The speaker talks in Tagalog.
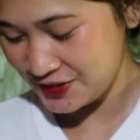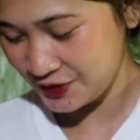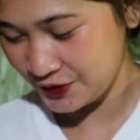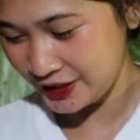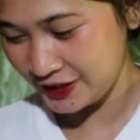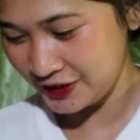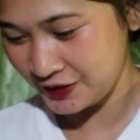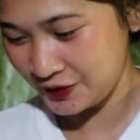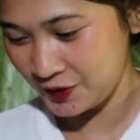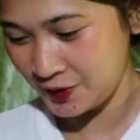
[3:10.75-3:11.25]
so,
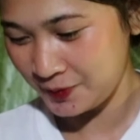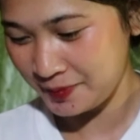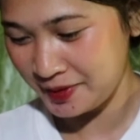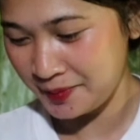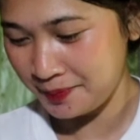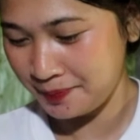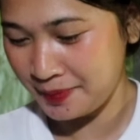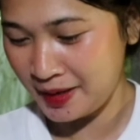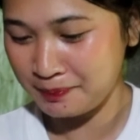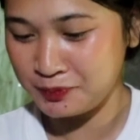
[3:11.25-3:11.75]
ito,
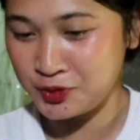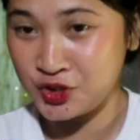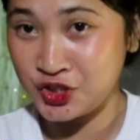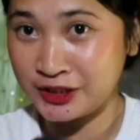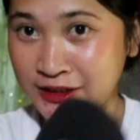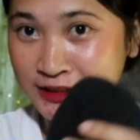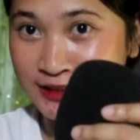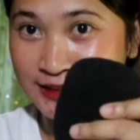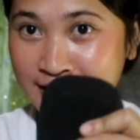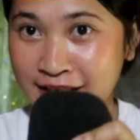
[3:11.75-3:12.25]
may pop
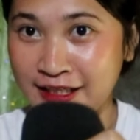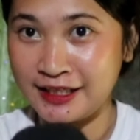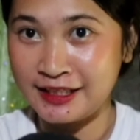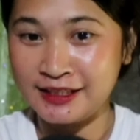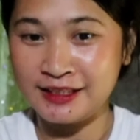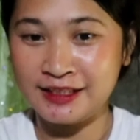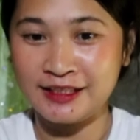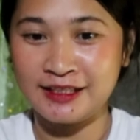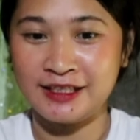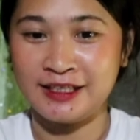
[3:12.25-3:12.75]
shield
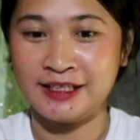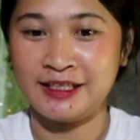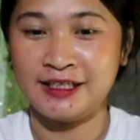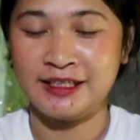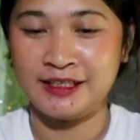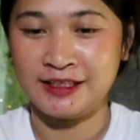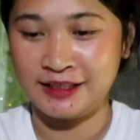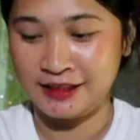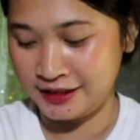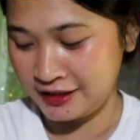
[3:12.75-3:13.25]
din.
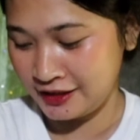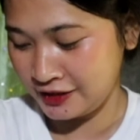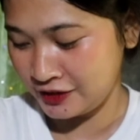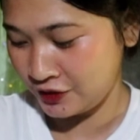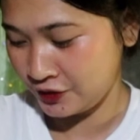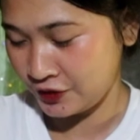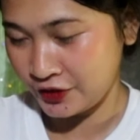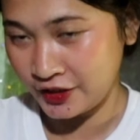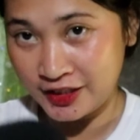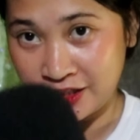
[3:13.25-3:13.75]
Yan
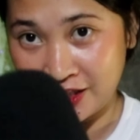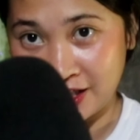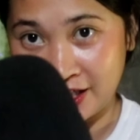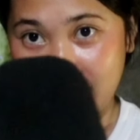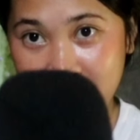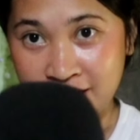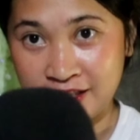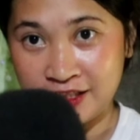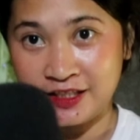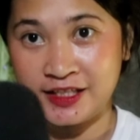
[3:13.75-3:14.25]
ito,
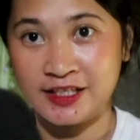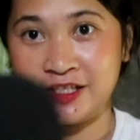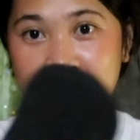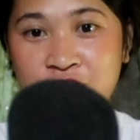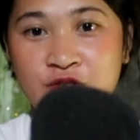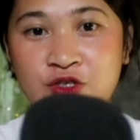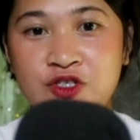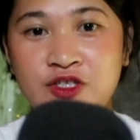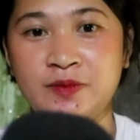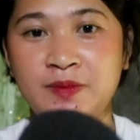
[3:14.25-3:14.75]
yan.
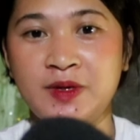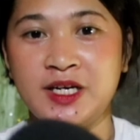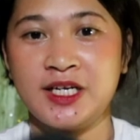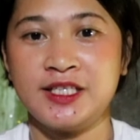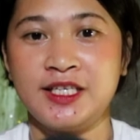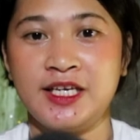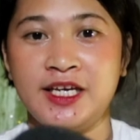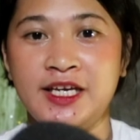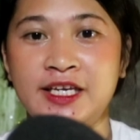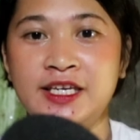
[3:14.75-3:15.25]
Ito siya, mga
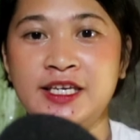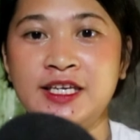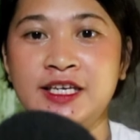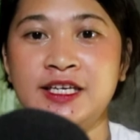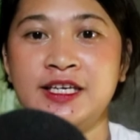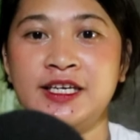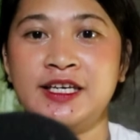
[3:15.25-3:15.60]
day.